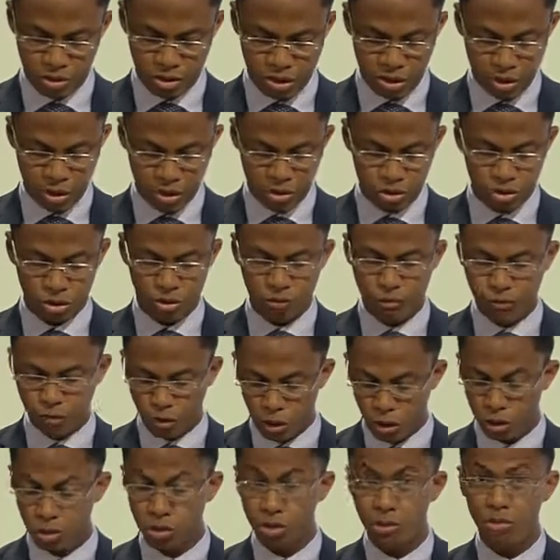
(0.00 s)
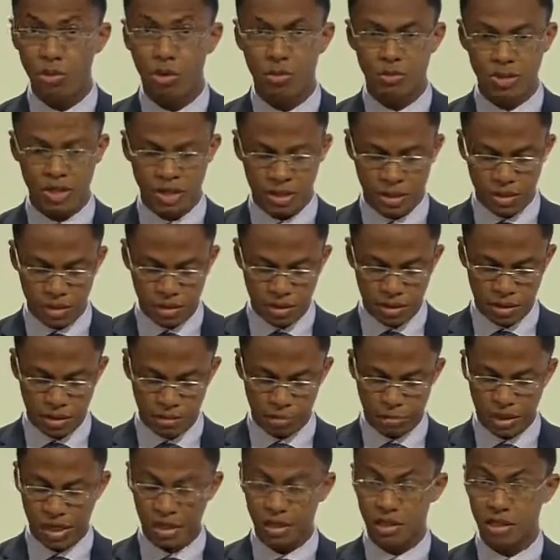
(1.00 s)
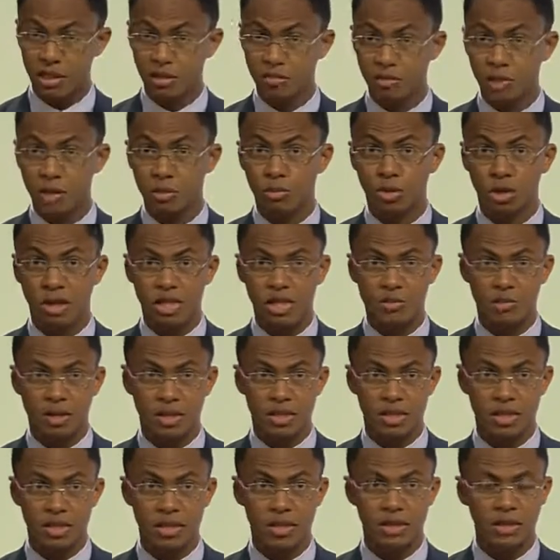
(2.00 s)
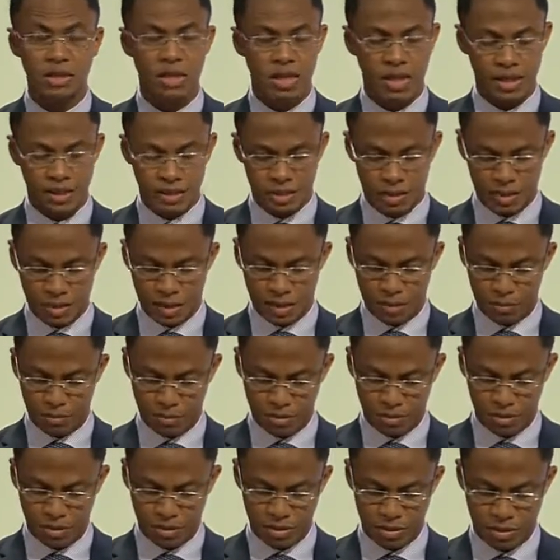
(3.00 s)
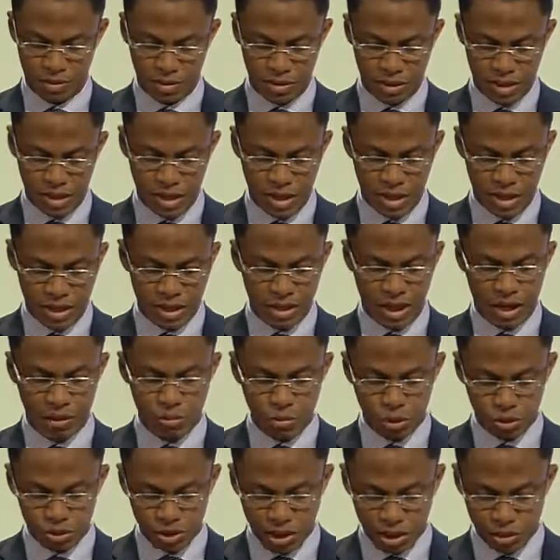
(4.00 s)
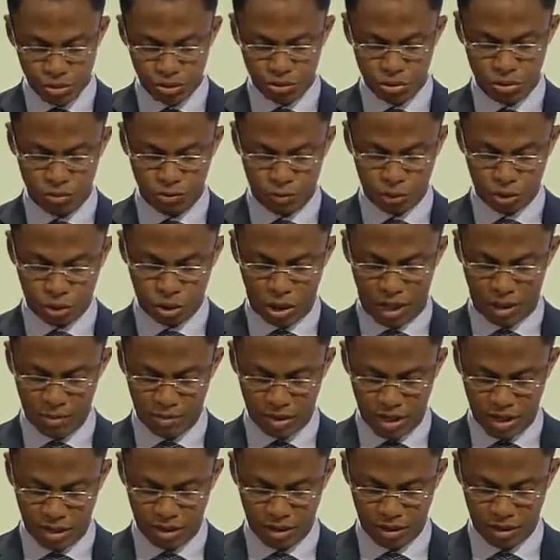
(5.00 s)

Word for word: sont fortement minés par les événements climatiques extrêmes et la montée du niveau de la mer.